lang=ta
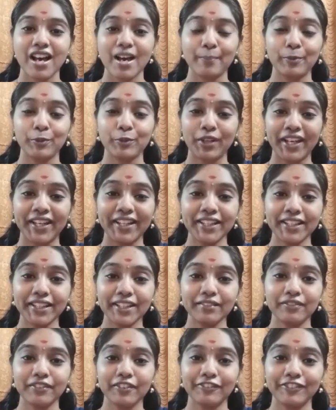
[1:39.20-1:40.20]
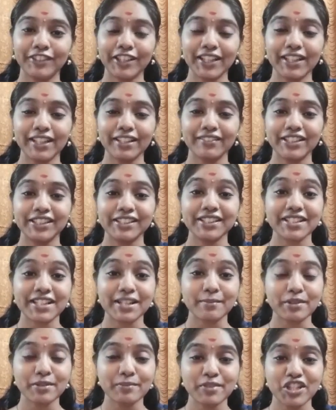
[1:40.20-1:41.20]
அப்போ நைன்டீன் பிப்டில வந்து
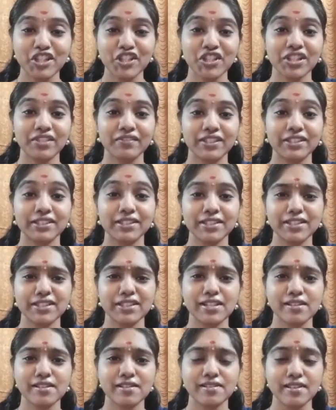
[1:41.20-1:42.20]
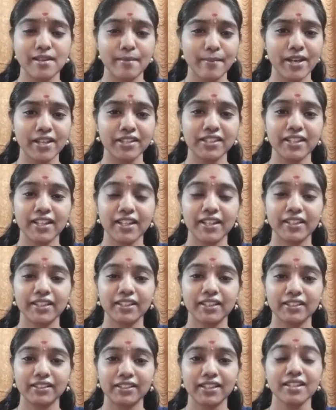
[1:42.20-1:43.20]
ரமண மகரிஷி வந்து சமாதி
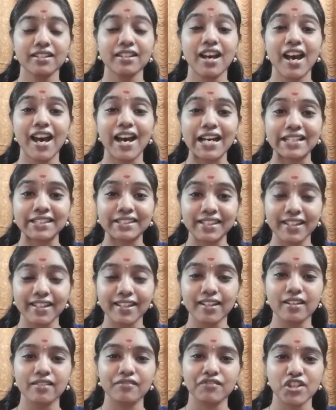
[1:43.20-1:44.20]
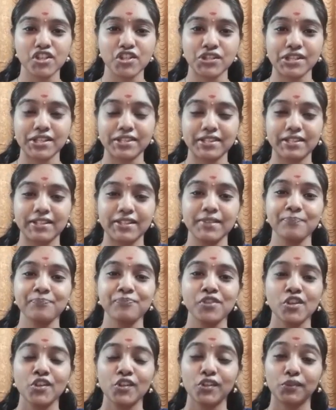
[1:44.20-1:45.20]
ஆயிட்டார் அதே வருஷத்துல
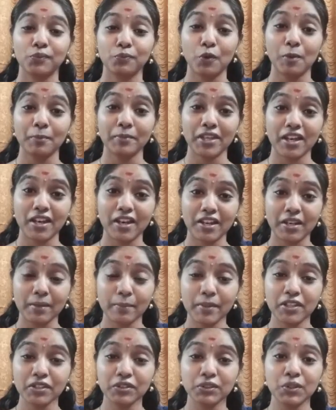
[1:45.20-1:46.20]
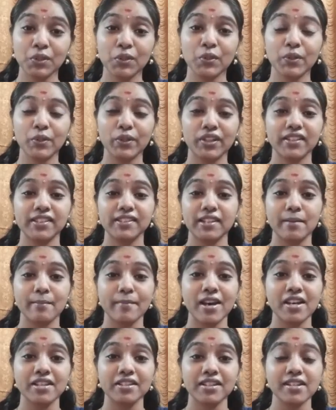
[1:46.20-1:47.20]
சுவாமி அரபிந்தோட
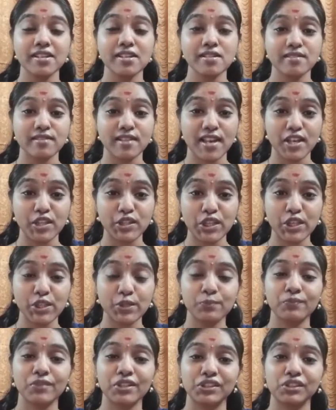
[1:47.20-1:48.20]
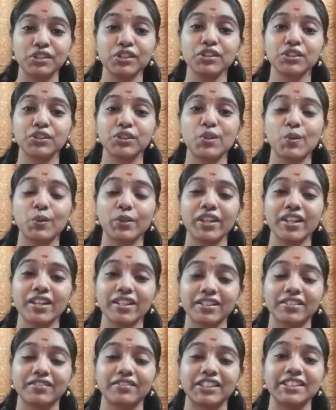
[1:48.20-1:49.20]
சமாதி செய்தியும் வந்து
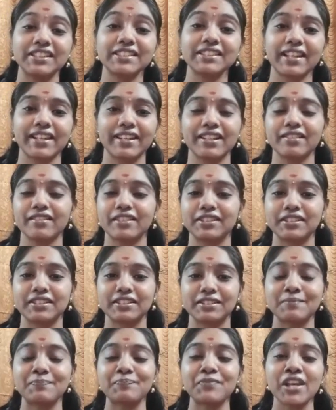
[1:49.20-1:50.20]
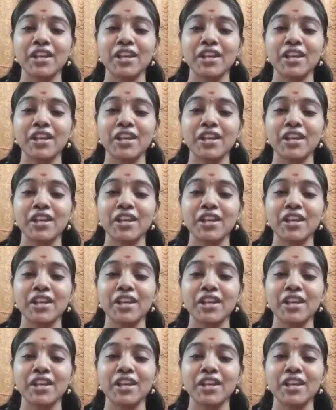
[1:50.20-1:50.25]
யோகியாருக்கு வந்து தெரிய வந்தது